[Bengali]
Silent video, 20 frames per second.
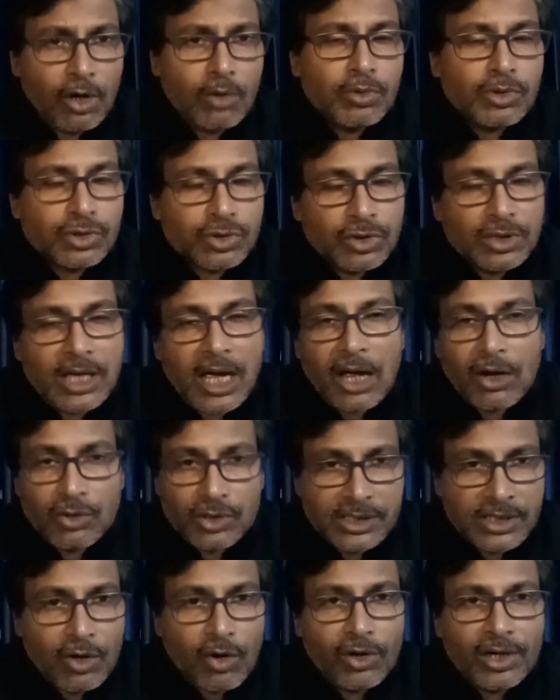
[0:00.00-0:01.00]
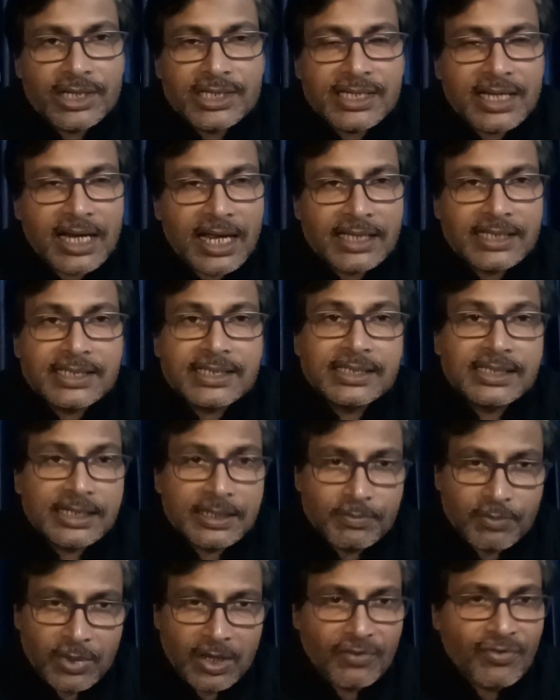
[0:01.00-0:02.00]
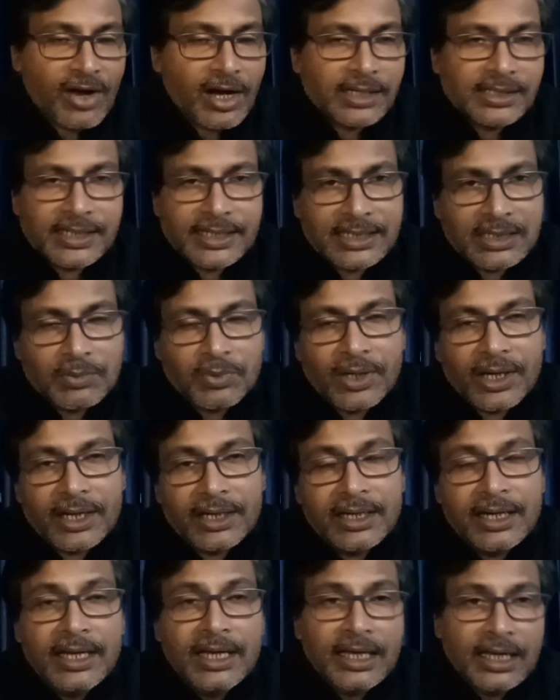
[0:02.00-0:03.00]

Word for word: অবশ্যই আরও যে কন্ডিশন আছে যে ফায়ার সার্টিফিকেট